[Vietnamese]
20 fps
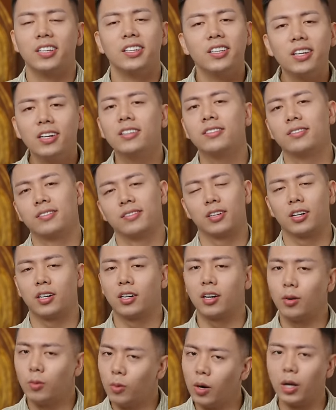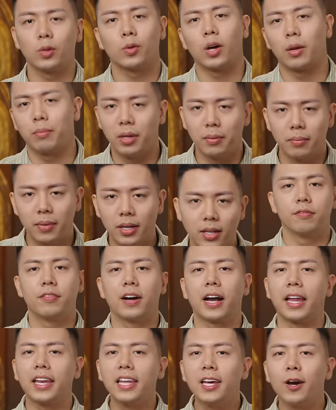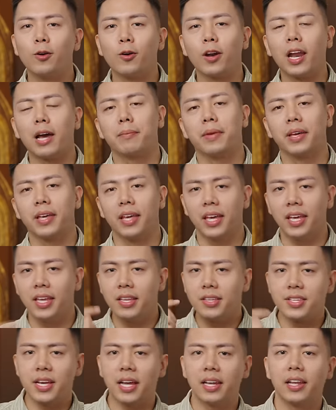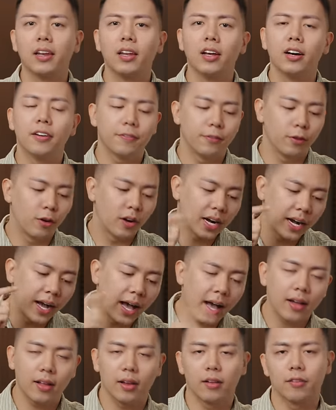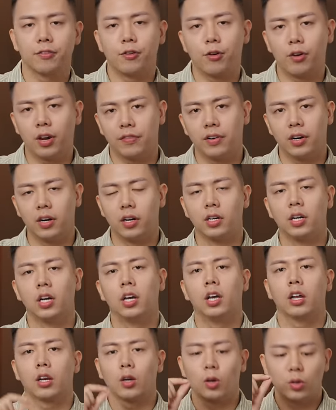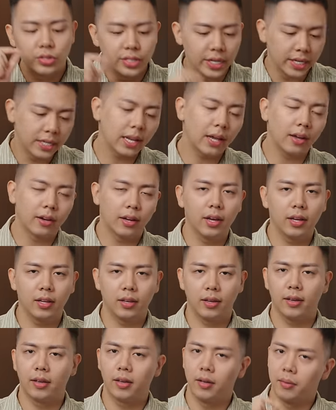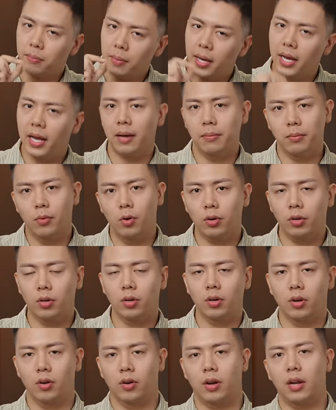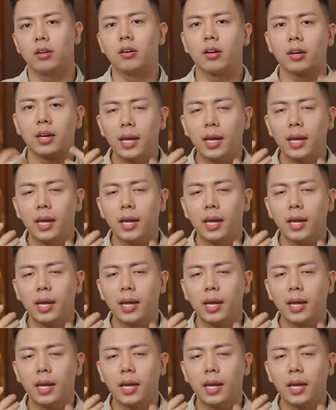nhưng không hoàn toàn biến mất và cái điều nó làm mình nghĩ Silent Love nó khác Forever đó chính là đây Bergamot nó đã được